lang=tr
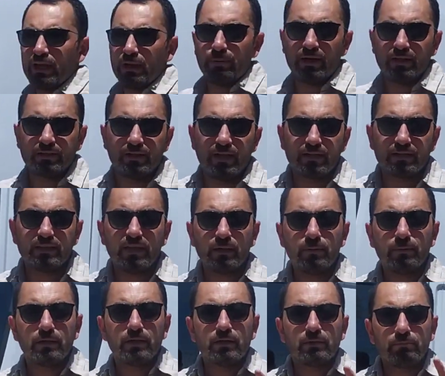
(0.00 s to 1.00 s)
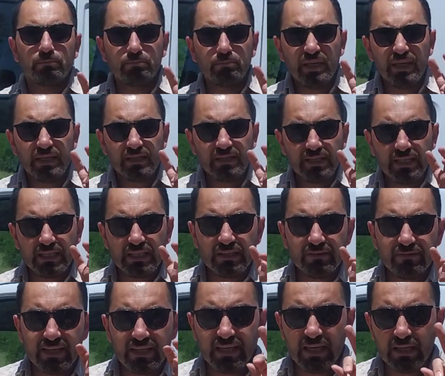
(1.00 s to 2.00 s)
yapanlarda bir,
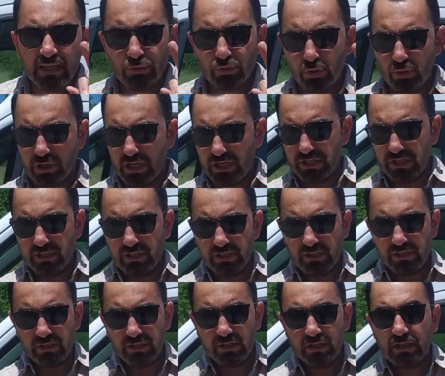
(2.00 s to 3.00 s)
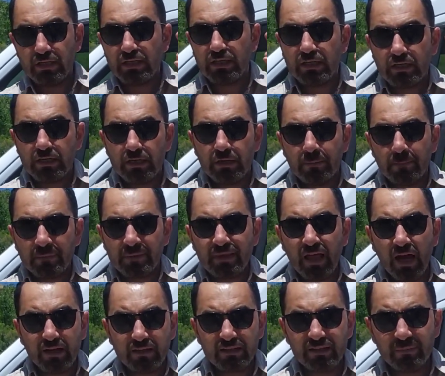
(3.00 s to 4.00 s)
iki ve geri çok aşınır.
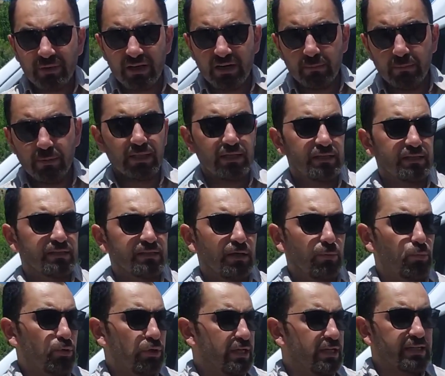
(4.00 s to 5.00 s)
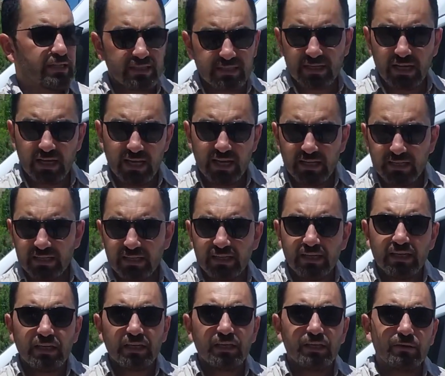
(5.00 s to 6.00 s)
Dağıtım arabalarında böyle kısa yani
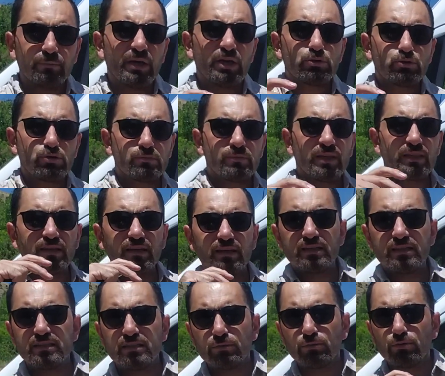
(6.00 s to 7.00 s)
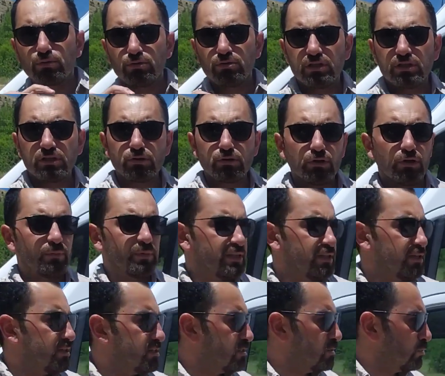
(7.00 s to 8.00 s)
500 metre gitsin dursun, 2
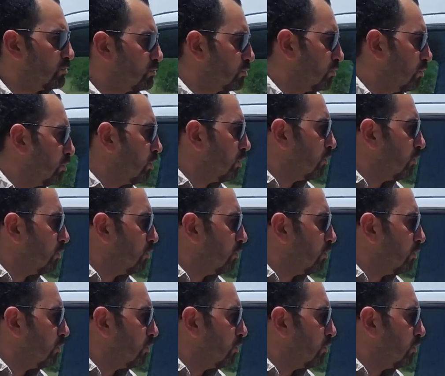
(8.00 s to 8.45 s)
kilometre gitsin dursun.